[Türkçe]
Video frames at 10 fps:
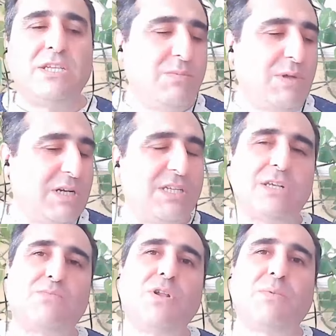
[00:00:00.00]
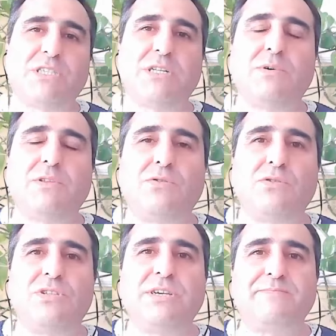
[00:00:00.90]
Şimdi arkadaşlar buna başlamadan
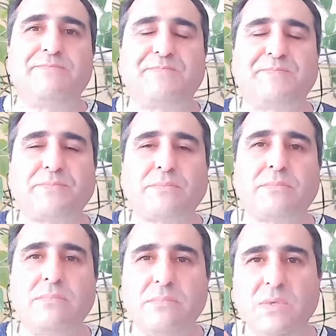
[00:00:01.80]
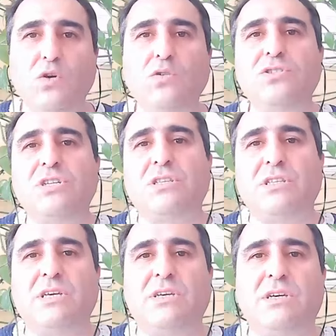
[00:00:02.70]
önce
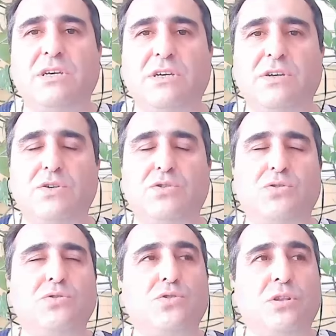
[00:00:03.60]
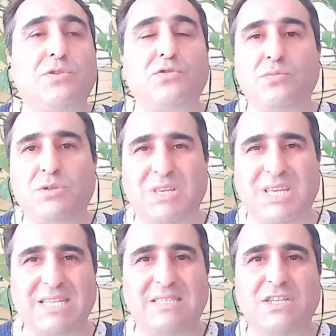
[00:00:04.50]
öncelikle e, şunu söylemek istiyorum. Şimdi
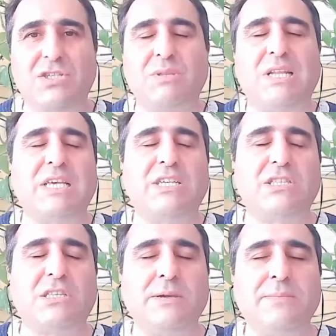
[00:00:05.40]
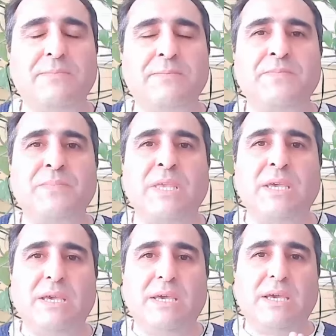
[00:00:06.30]
gene seçimler geçti.
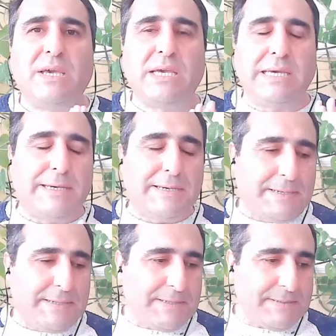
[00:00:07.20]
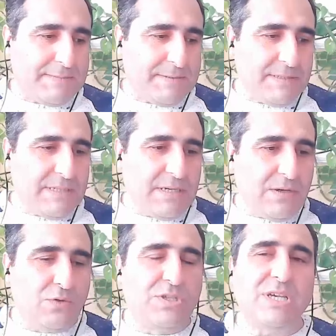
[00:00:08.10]
E,
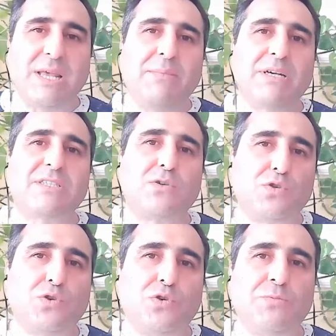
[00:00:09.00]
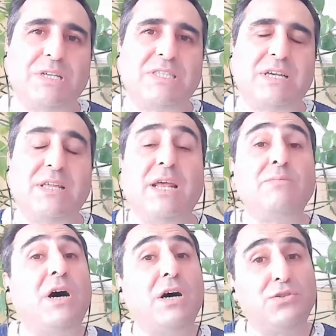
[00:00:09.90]
özellikle hem astroloji öğrenmek isteyenler
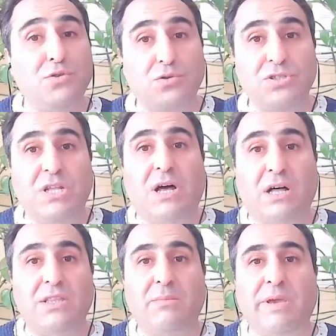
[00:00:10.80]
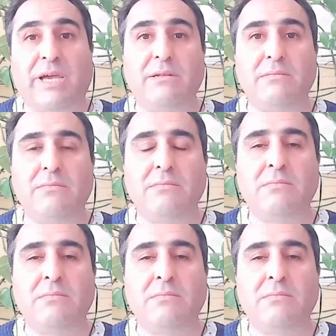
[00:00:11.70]
hem de astrolojiden anlamayan